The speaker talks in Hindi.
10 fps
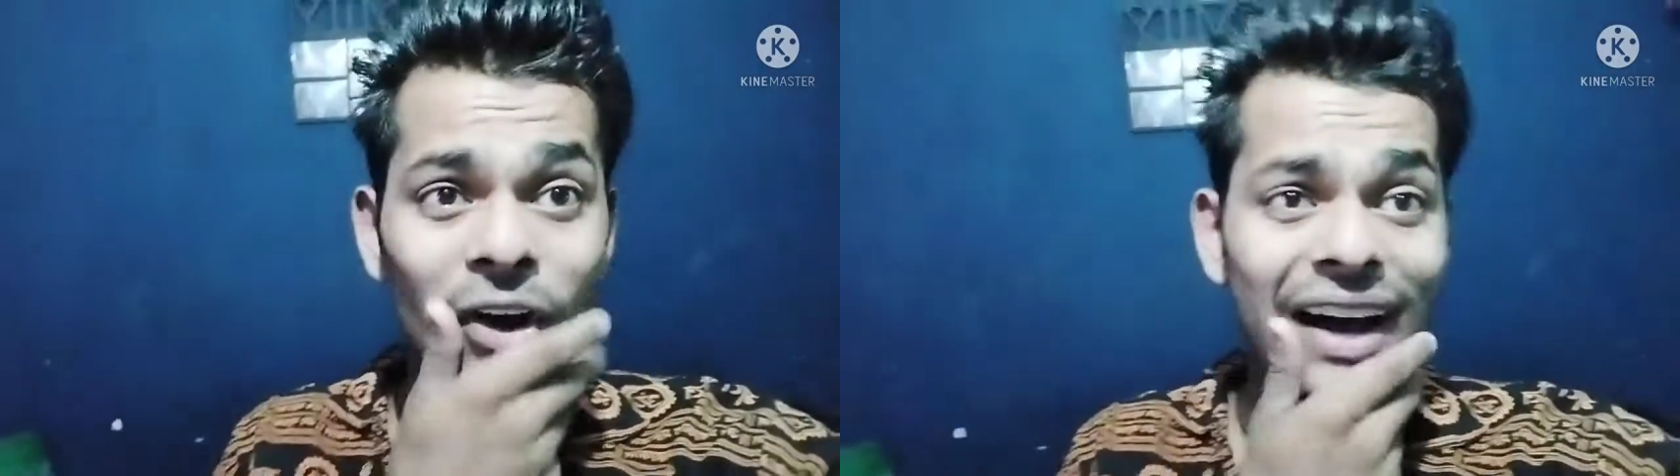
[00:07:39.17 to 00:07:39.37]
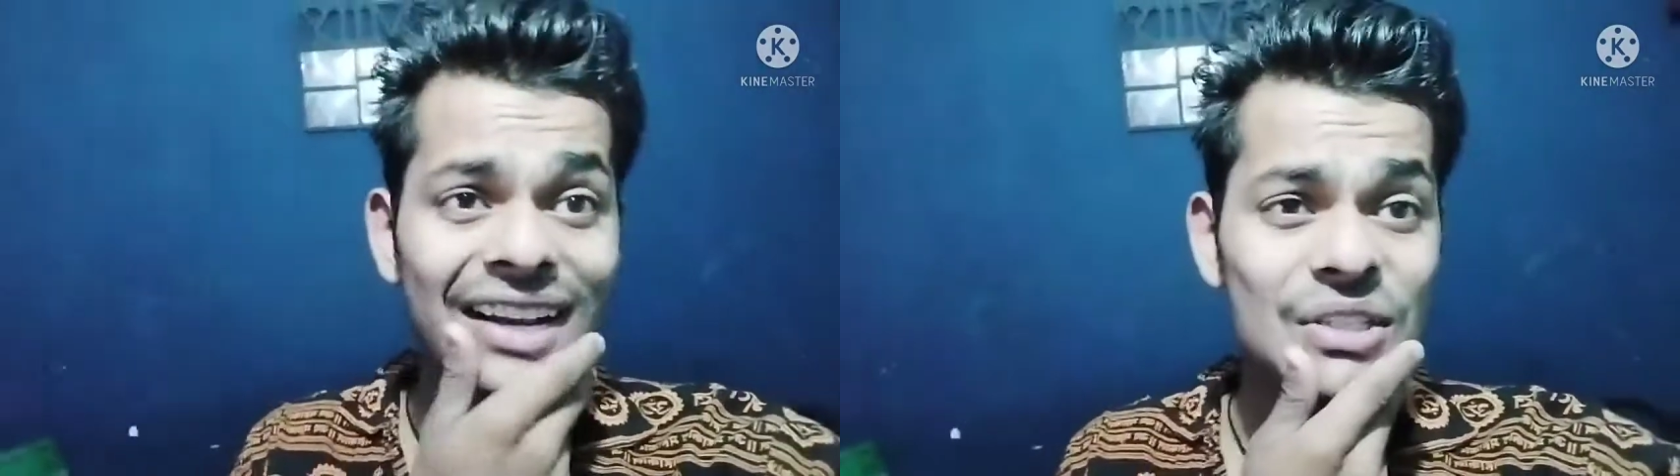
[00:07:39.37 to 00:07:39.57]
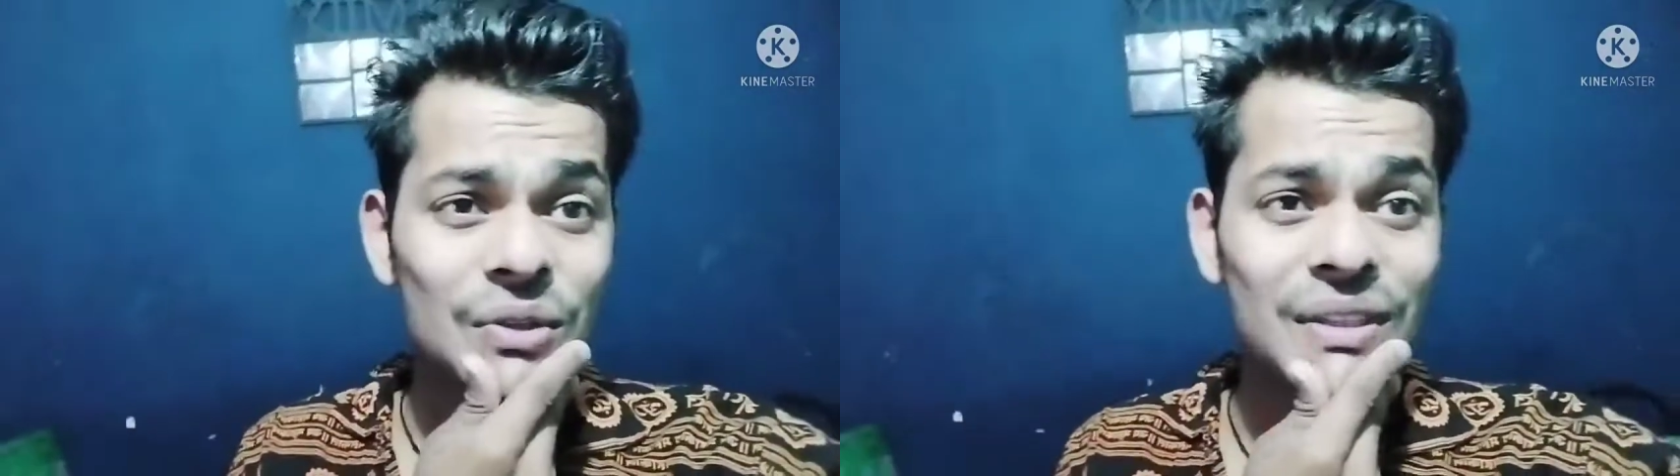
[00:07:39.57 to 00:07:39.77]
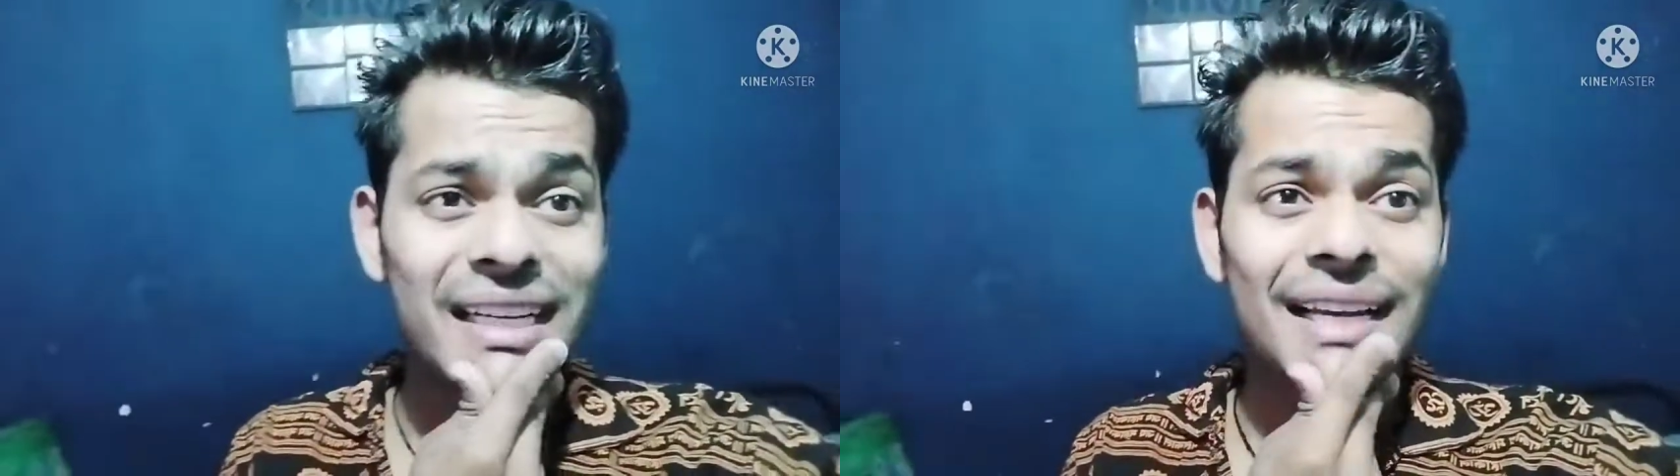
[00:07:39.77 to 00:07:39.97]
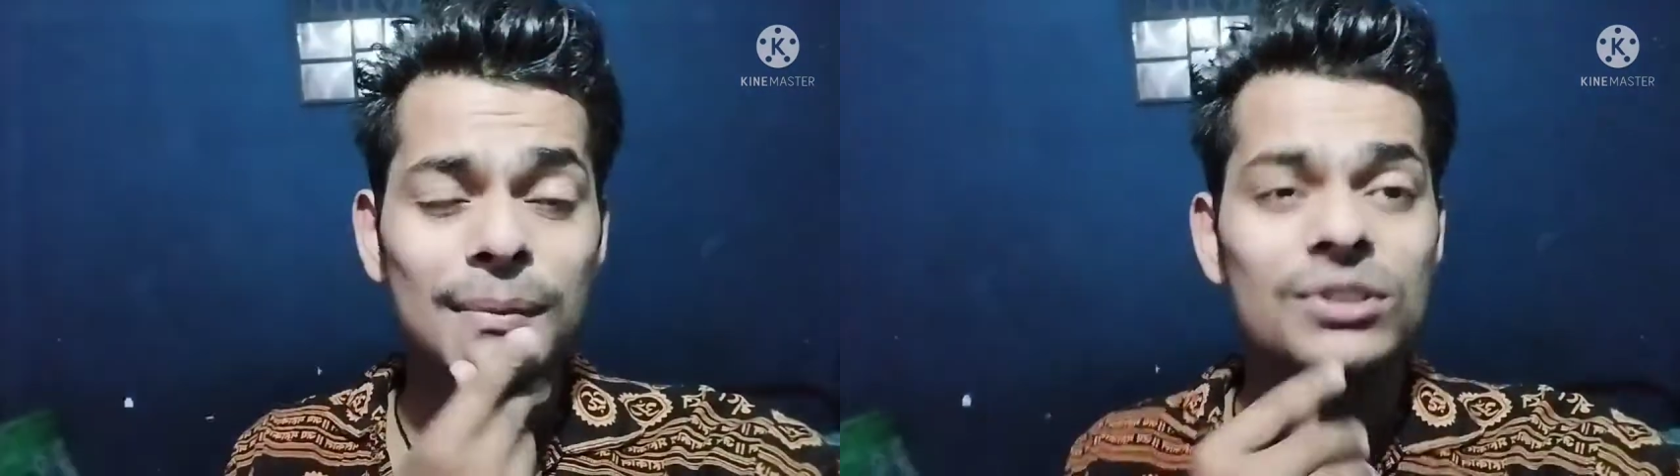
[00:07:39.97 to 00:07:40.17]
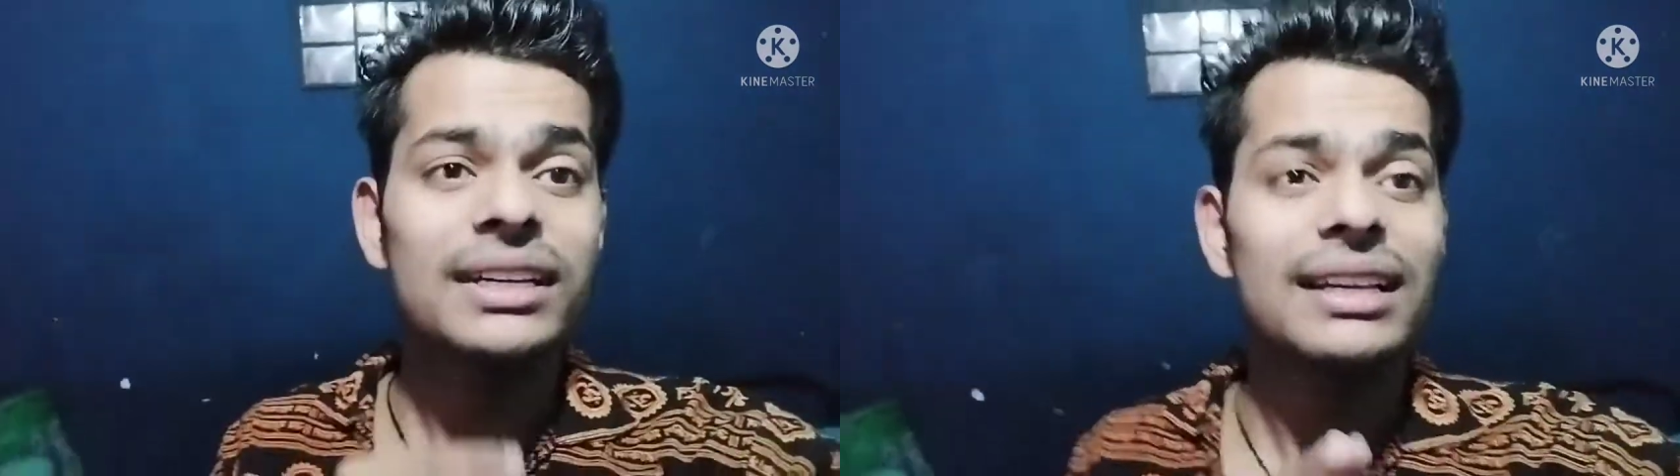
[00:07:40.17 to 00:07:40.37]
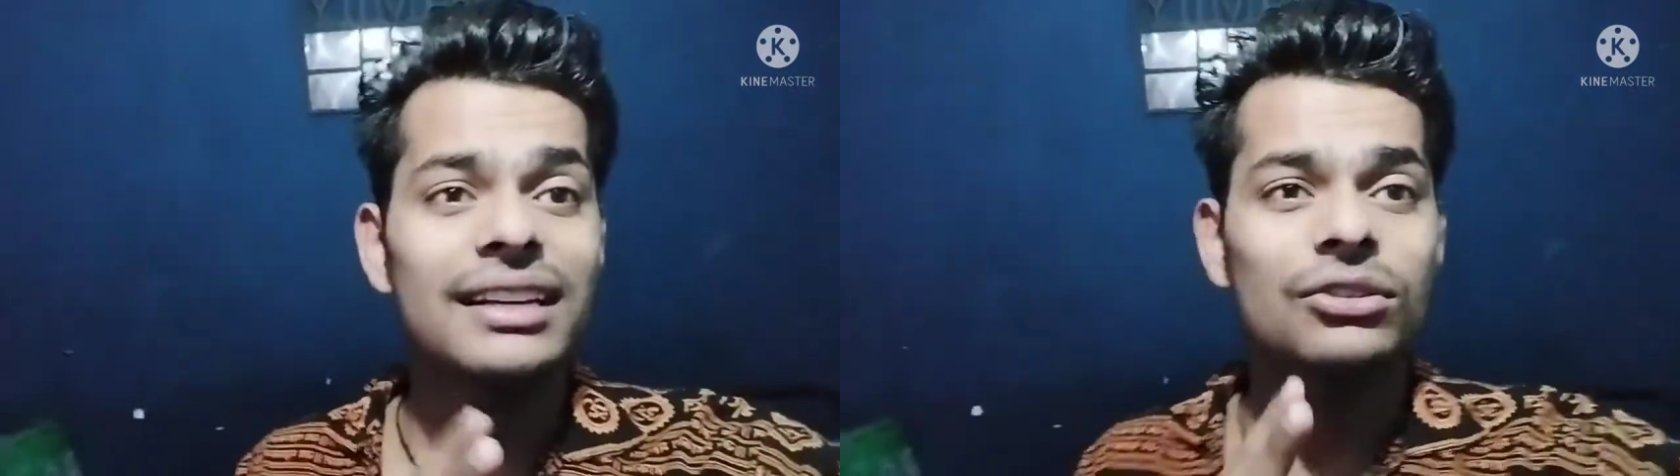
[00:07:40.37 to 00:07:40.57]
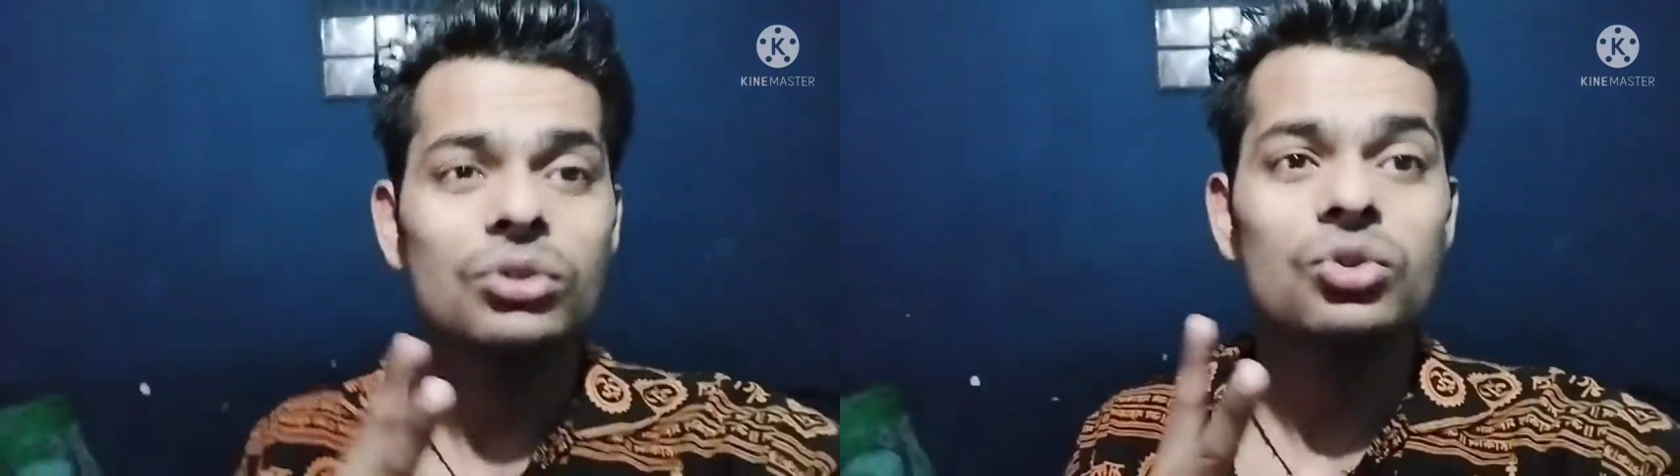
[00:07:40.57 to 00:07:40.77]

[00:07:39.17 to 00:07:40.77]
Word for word: तो आज तो खैर मुश्किल ही है